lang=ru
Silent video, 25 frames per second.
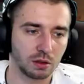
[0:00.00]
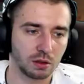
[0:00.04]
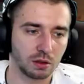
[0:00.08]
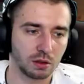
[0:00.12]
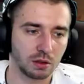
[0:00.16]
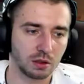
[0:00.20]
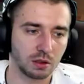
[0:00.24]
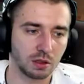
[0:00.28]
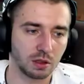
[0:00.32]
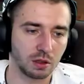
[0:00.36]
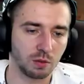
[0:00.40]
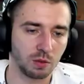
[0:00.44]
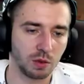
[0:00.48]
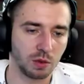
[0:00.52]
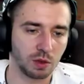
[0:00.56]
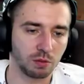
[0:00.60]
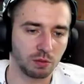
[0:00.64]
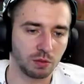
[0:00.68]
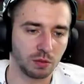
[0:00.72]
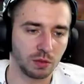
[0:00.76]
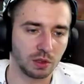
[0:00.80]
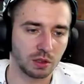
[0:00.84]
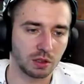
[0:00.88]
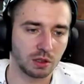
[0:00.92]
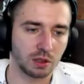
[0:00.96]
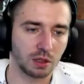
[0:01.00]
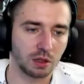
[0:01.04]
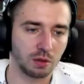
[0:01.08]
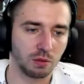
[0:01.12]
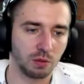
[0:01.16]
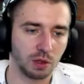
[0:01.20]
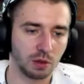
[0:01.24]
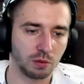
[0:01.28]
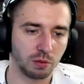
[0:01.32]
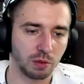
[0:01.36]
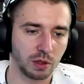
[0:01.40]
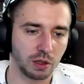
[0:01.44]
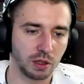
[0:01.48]
с админ, с
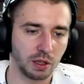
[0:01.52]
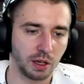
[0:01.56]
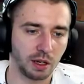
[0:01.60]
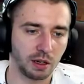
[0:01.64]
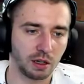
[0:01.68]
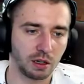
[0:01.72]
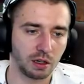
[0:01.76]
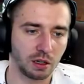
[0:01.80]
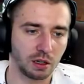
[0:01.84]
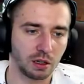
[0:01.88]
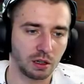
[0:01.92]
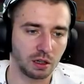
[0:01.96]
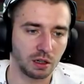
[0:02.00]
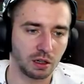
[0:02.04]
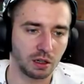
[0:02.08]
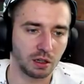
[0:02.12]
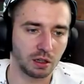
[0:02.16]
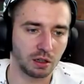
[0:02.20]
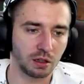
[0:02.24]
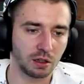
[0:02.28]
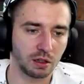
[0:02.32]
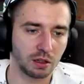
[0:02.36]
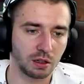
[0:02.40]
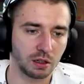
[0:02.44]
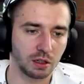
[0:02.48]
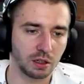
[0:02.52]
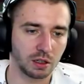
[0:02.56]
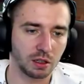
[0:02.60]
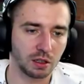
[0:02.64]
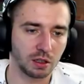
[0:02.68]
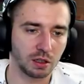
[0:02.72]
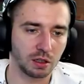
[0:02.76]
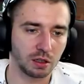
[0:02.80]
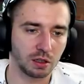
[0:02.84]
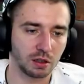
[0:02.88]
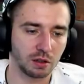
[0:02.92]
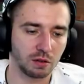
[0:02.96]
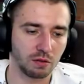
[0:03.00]
админ панелькой, а
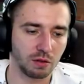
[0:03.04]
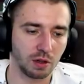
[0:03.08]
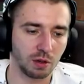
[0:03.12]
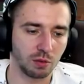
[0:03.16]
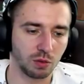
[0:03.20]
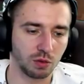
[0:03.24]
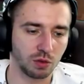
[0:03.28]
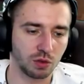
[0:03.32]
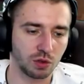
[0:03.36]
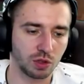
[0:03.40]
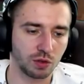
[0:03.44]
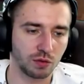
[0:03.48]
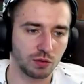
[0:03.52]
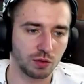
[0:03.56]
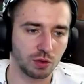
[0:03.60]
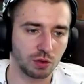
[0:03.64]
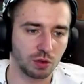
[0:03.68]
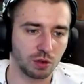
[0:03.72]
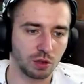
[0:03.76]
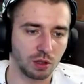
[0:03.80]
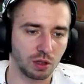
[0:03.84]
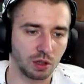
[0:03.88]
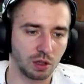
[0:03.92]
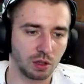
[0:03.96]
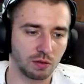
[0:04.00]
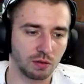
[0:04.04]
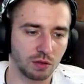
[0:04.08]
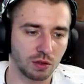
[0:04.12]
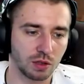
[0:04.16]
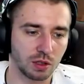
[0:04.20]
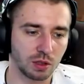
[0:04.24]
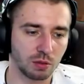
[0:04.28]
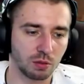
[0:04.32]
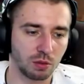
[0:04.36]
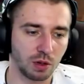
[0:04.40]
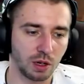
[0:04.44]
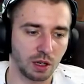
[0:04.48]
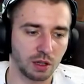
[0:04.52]
вам лучше все-таки его
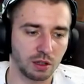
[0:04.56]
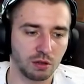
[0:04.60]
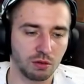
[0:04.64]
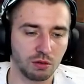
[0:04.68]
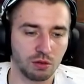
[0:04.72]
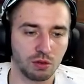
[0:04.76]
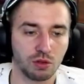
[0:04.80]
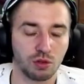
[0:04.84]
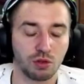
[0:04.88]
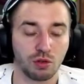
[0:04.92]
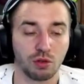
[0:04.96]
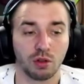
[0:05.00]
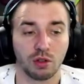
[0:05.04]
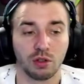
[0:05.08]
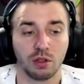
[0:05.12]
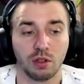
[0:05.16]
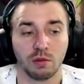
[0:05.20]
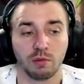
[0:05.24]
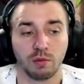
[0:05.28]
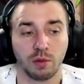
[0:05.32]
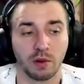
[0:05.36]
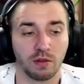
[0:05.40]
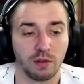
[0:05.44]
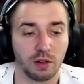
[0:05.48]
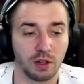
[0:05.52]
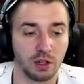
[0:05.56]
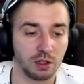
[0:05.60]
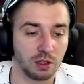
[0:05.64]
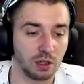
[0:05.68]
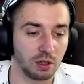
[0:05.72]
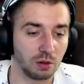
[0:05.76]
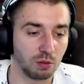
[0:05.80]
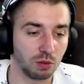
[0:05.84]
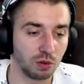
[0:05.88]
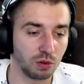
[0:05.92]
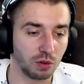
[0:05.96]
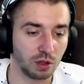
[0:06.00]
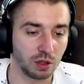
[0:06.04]
собрать. Ну, еще один повелитель
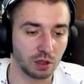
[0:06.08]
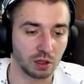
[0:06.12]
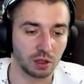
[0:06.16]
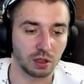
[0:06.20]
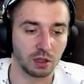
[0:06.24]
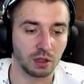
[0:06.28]
бури.